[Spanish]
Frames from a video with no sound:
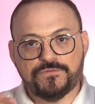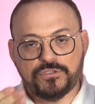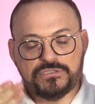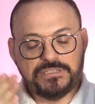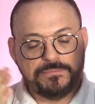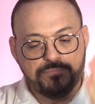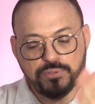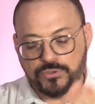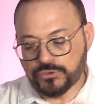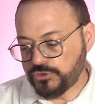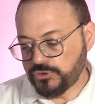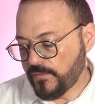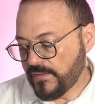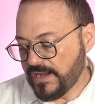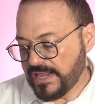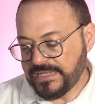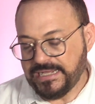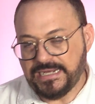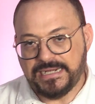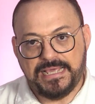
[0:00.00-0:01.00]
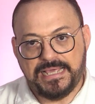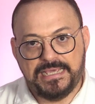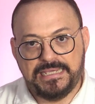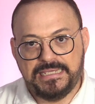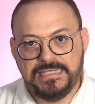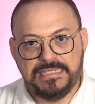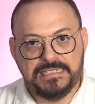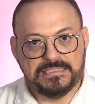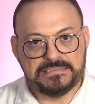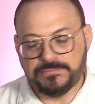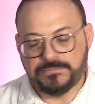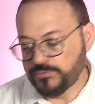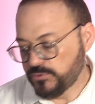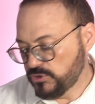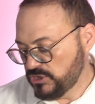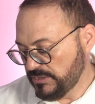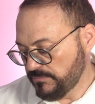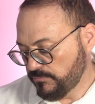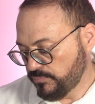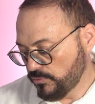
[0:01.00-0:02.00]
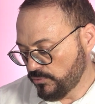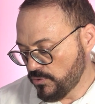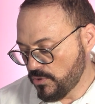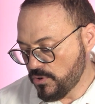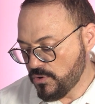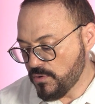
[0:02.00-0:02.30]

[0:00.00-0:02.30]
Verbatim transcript: frotting por toda la cara y catapum chimpun.